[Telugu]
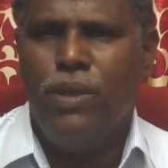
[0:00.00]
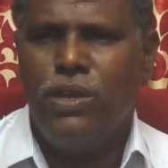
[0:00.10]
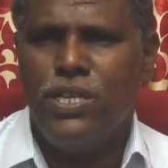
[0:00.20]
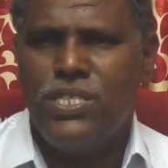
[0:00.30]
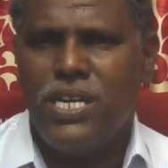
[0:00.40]

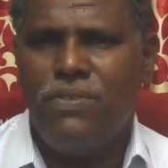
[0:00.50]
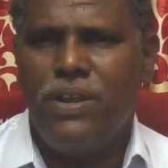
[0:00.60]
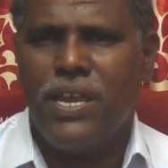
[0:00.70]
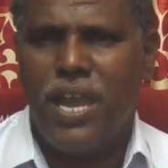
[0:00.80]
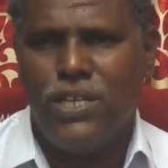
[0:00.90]
మీకు
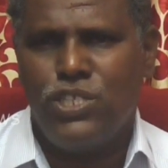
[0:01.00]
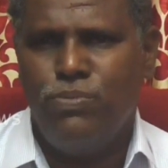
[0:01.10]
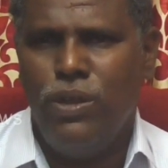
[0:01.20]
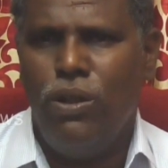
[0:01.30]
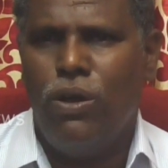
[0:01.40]
ఇచ్చినటువంటి గ్యాస్
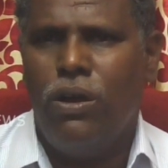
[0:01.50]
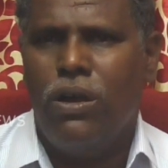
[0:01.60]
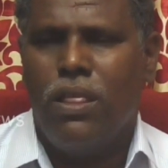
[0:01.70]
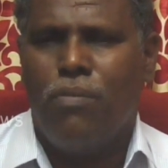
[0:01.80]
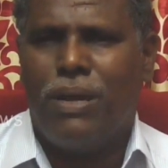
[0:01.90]
బిల్లులో
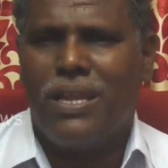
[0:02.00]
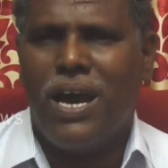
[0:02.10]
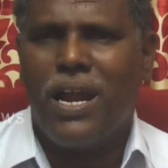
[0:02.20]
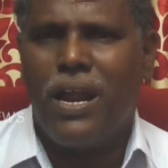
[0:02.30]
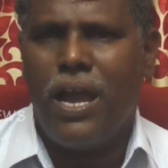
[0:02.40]

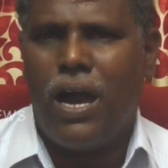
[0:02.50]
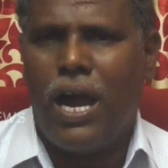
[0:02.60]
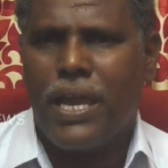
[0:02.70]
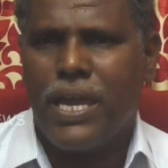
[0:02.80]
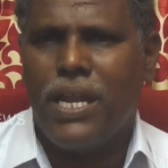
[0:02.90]
పదహారు
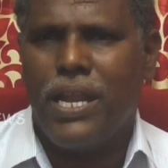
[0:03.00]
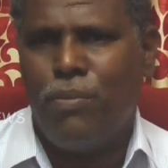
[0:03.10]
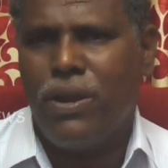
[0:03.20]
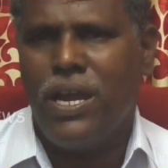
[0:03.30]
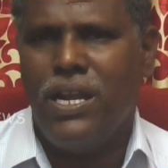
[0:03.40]
అంకెల
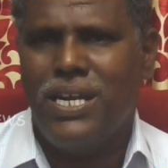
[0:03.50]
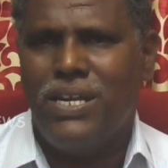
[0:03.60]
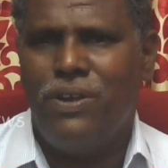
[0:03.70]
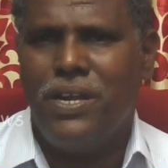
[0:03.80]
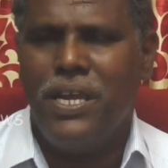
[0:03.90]
నెంబర్
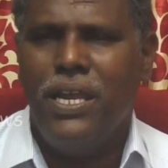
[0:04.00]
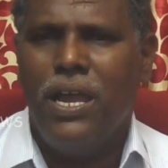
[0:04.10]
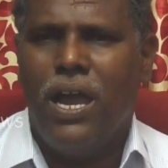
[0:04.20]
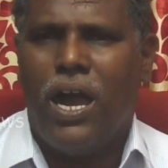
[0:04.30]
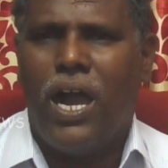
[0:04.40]
కలిగినటువంటి
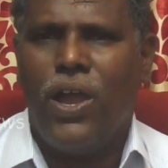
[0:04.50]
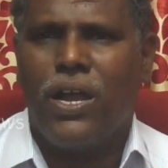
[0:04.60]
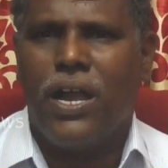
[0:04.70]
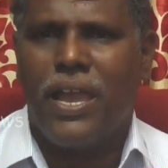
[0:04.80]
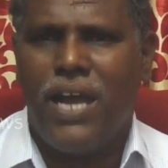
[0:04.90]
ఆ
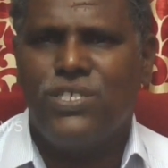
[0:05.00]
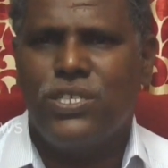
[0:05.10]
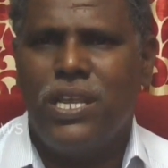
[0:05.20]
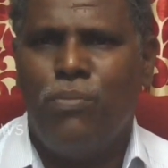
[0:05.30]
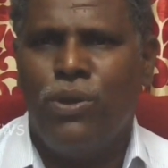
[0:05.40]
యొక్క గ్యాస్
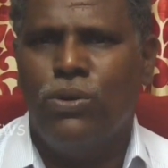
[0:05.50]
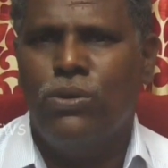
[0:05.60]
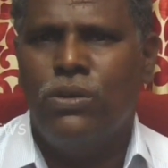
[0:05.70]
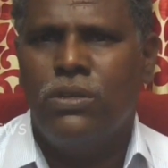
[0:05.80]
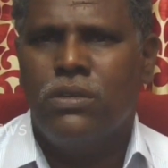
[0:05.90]
నెంబరు
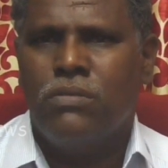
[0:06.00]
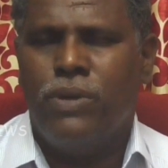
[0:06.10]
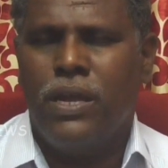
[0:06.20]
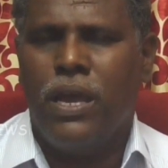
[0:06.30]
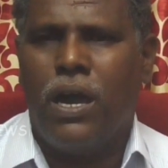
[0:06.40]

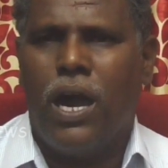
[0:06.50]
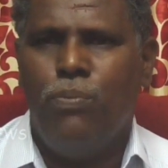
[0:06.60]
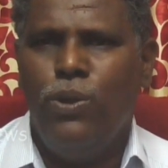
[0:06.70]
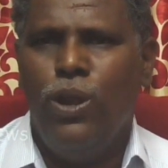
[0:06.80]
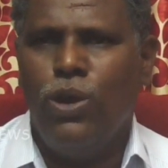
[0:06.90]
మరి
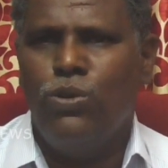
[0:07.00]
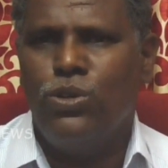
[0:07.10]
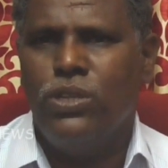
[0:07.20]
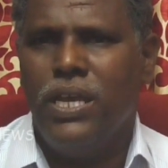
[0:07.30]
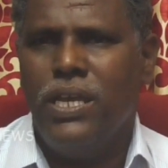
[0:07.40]
ఆ బిల్లులో
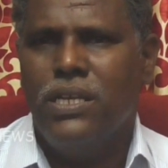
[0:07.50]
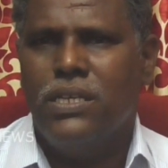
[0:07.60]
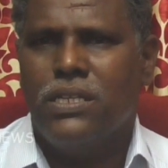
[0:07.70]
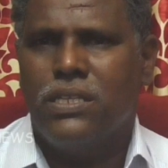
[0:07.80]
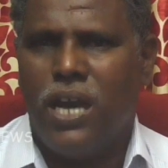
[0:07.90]
ఉంటుంది
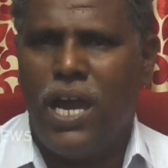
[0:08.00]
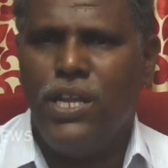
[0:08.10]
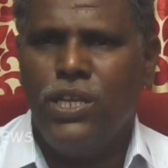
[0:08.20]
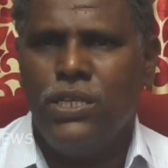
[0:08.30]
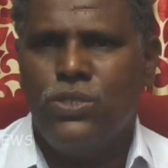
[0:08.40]

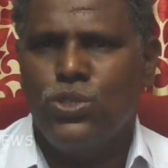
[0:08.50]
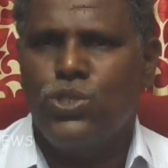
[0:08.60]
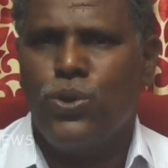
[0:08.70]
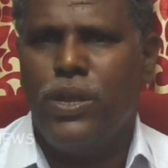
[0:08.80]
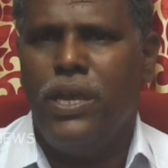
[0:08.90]
దాన్ని
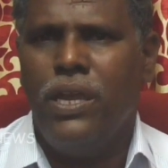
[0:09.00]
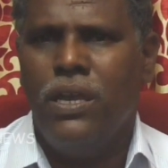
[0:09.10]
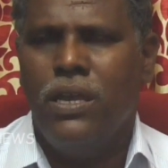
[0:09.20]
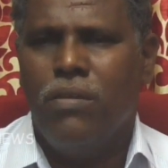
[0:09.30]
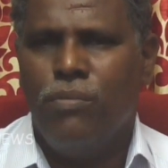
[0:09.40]
చూసుకొని
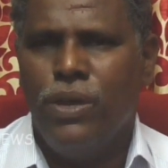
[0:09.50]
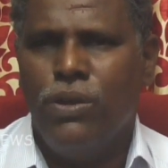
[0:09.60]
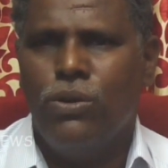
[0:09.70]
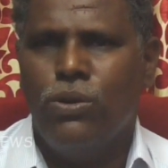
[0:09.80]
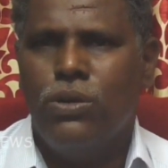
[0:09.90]

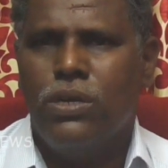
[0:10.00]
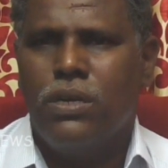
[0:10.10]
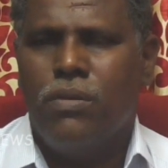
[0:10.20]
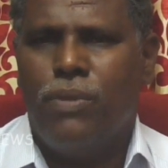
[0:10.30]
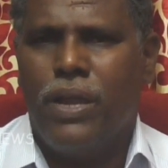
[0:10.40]
మీరు
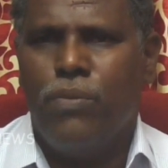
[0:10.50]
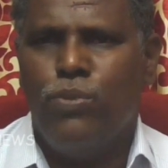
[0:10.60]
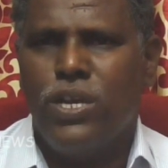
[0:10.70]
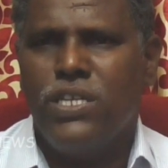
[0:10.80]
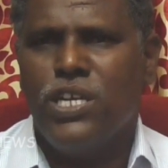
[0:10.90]
మరి
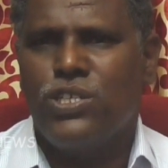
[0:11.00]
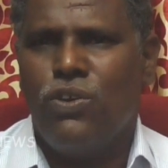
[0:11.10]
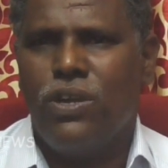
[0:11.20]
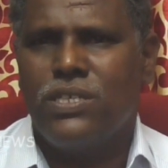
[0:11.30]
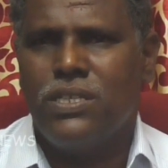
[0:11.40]
బుకింగ్
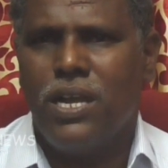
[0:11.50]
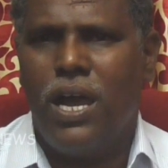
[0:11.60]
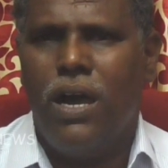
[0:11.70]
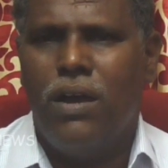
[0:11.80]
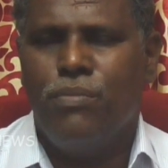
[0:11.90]

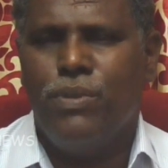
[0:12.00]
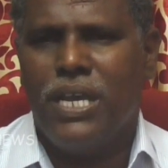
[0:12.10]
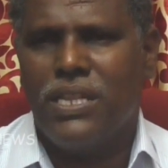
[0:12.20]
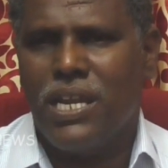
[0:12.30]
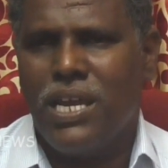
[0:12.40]
చేసుకోవాల్సిందిగా మీ
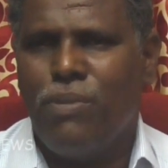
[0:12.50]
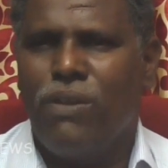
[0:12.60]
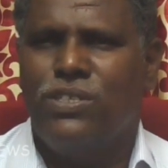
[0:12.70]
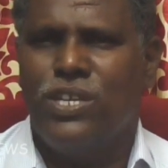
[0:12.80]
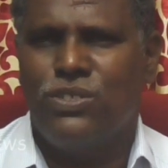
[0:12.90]
అందరికీ మనవి